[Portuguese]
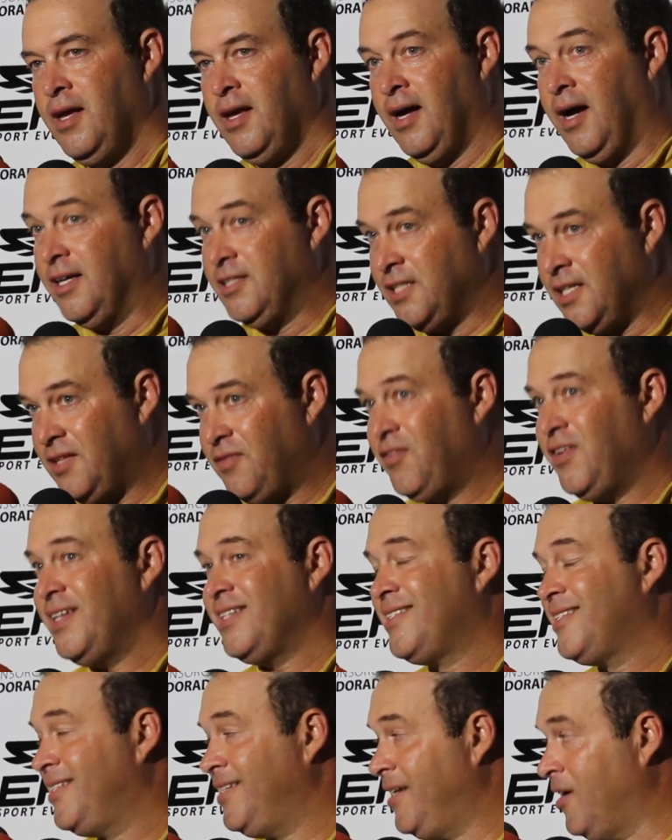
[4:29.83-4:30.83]
A gente
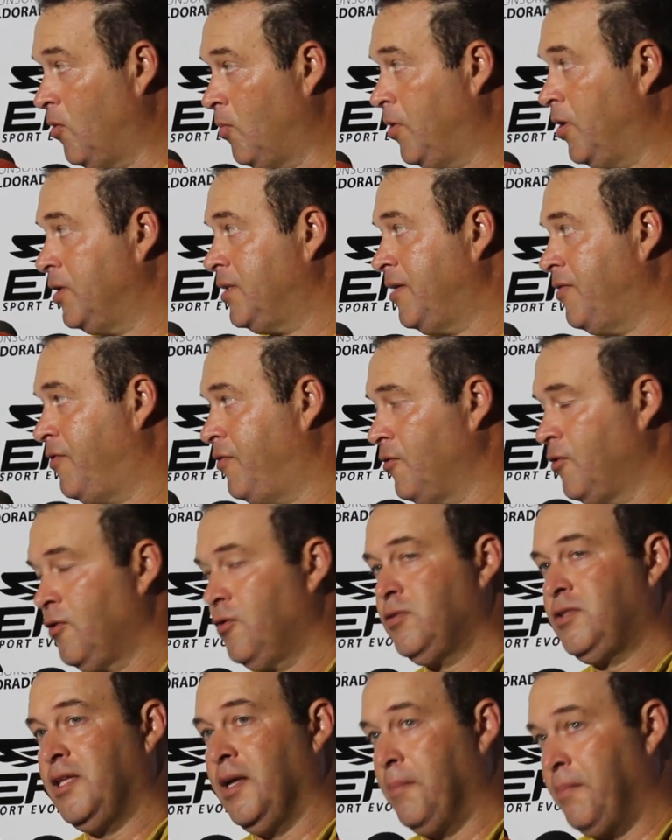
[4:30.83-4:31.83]
vencia o
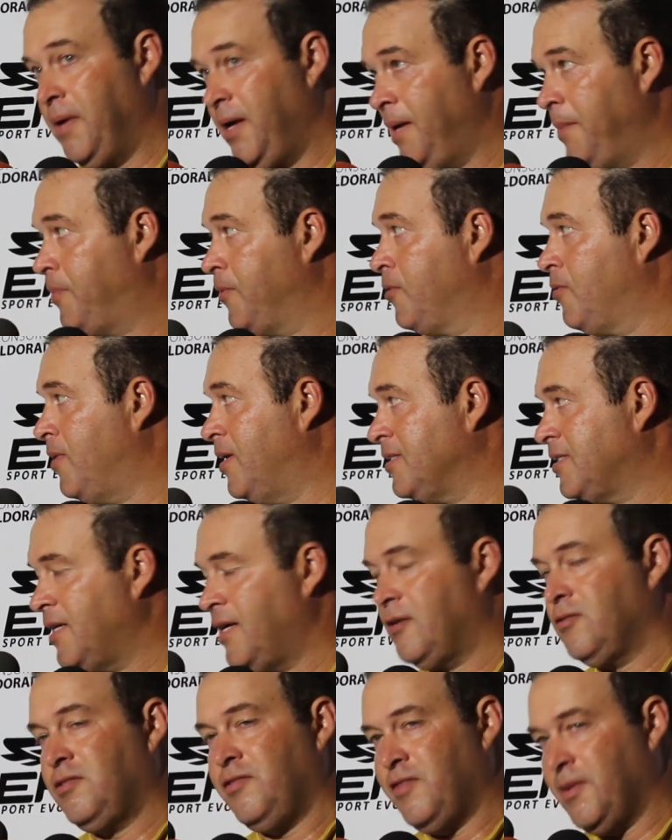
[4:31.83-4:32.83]
Botafogo também por 1 a
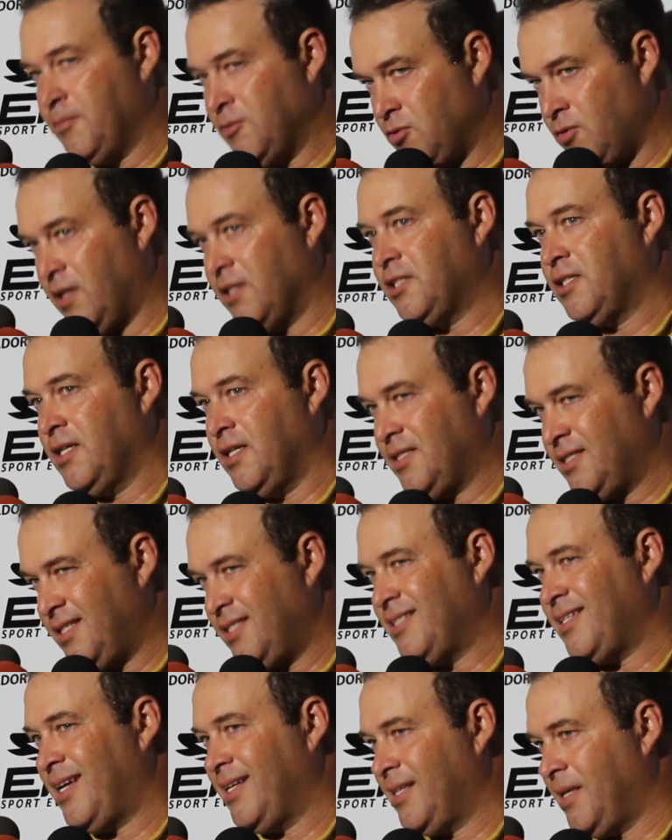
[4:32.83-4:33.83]
0, tivemos uma chance
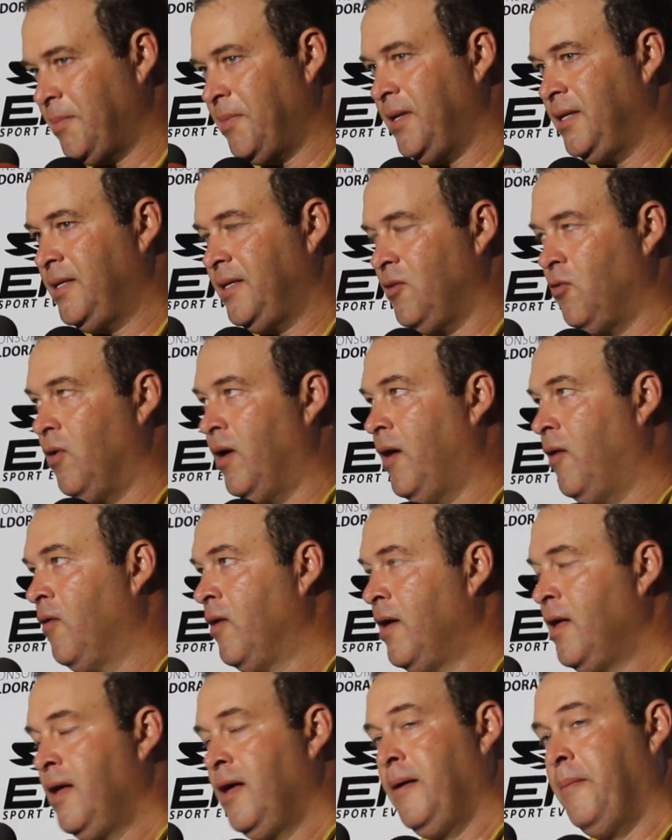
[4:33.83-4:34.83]
exatamente igual,
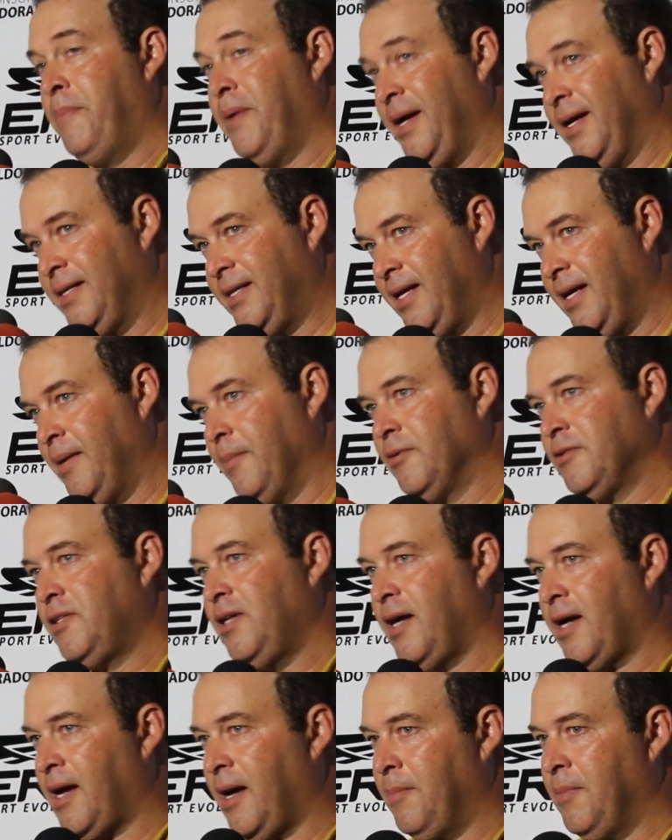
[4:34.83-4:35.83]
perdemos
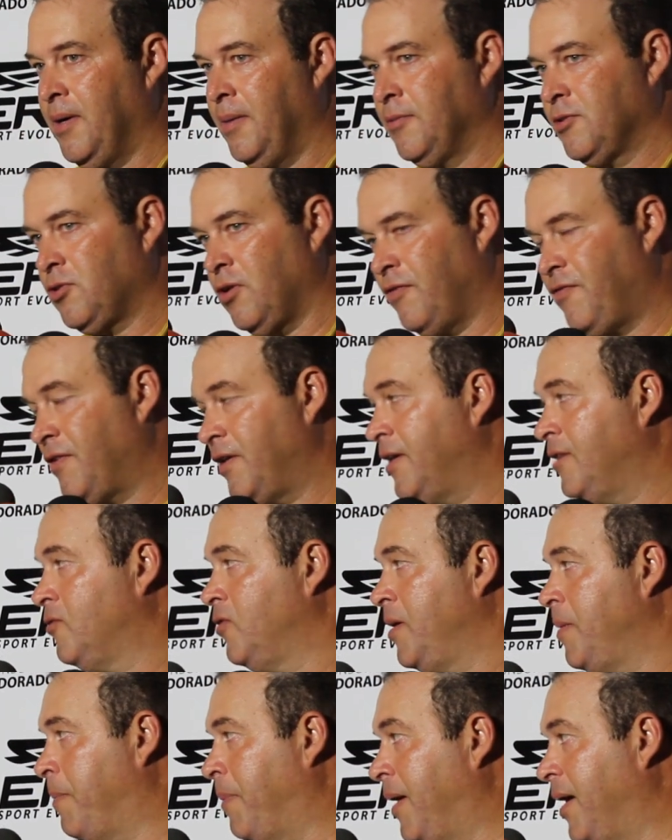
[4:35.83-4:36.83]
e acabamos sofrendo
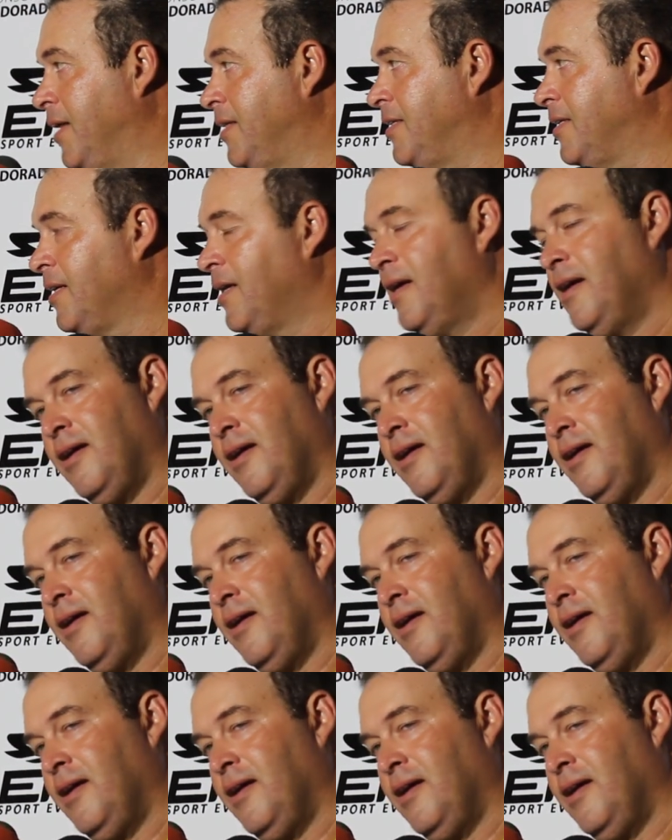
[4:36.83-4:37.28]
o um empate.